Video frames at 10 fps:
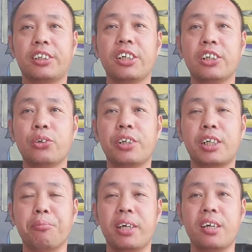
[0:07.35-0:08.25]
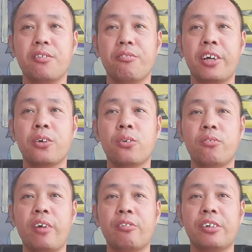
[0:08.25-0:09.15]
郑州市民围
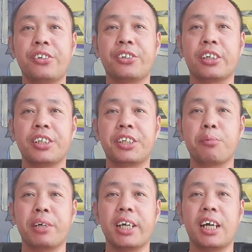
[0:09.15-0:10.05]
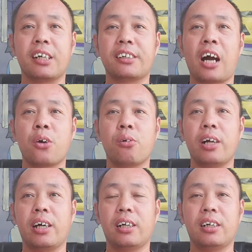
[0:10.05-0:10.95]
攻外国记者的视频炸锅
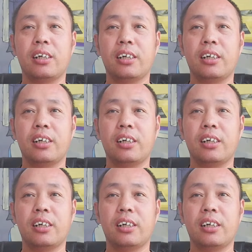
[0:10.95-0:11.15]
了，